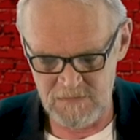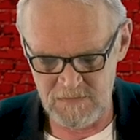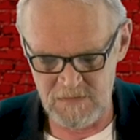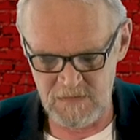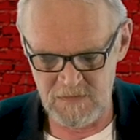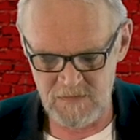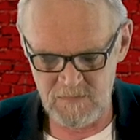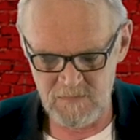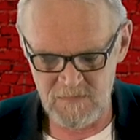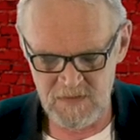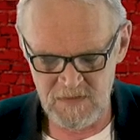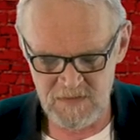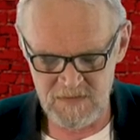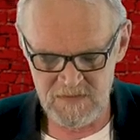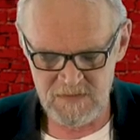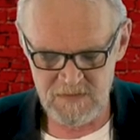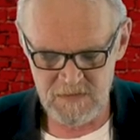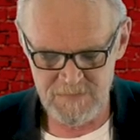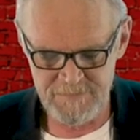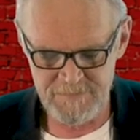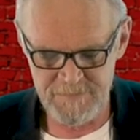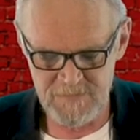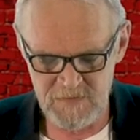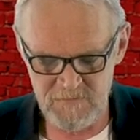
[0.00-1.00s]

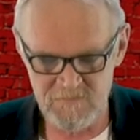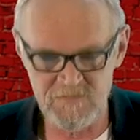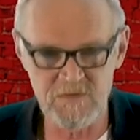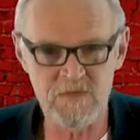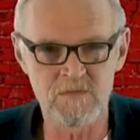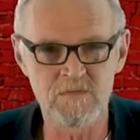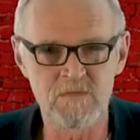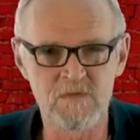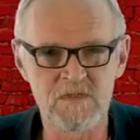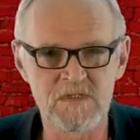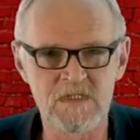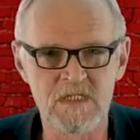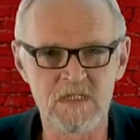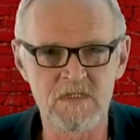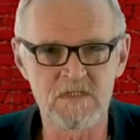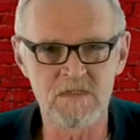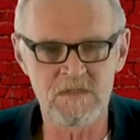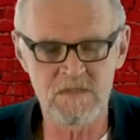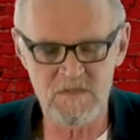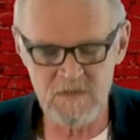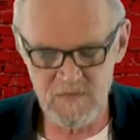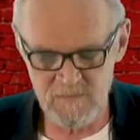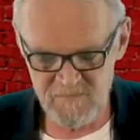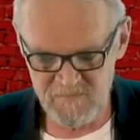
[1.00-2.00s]
Natomiast no, w ciągu
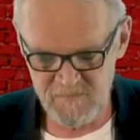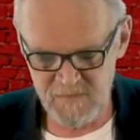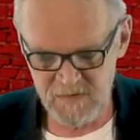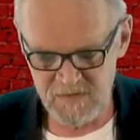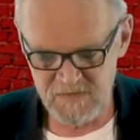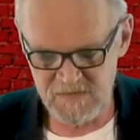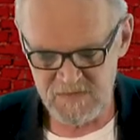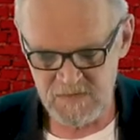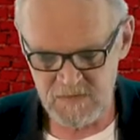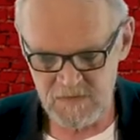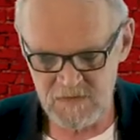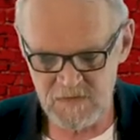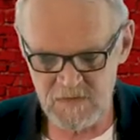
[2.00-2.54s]
ostatniej doby w Polsce